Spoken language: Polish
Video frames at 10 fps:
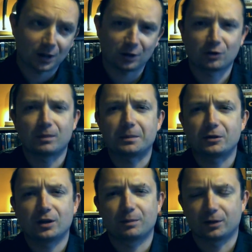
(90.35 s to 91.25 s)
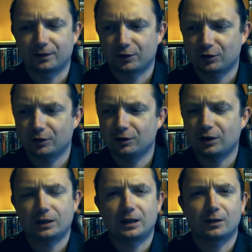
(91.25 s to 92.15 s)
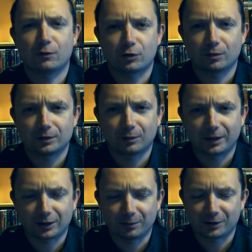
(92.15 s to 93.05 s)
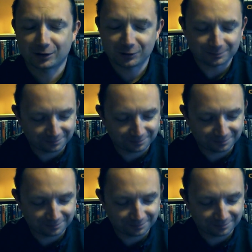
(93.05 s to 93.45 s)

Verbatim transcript: Zresztą mam nadzieję, ponieważ e, dzisiaj chciała znowu tę bajkę obejrzeć.